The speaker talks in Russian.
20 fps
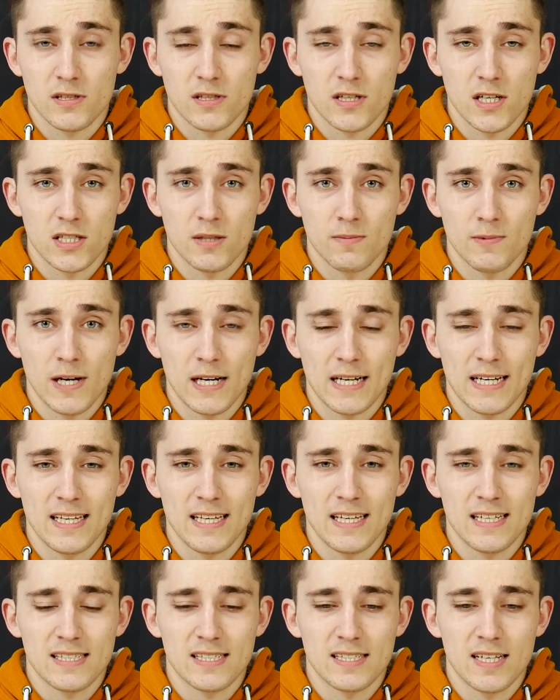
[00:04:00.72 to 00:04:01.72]
скажем так,
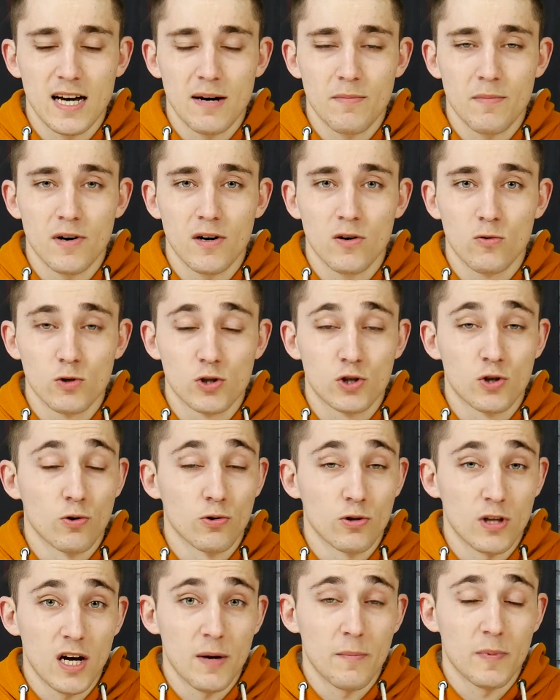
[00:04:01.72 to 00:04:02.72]
не самая уж
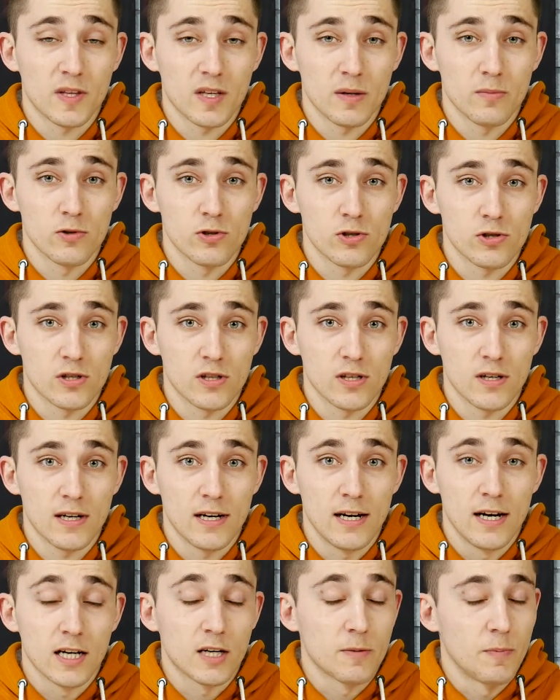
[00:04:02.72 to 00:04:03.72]
крутая, потому что,
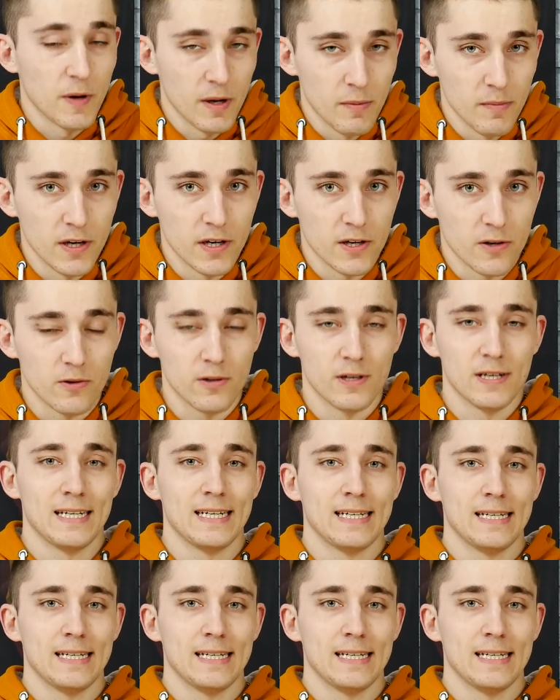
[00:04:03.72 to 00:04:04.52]
к примеру,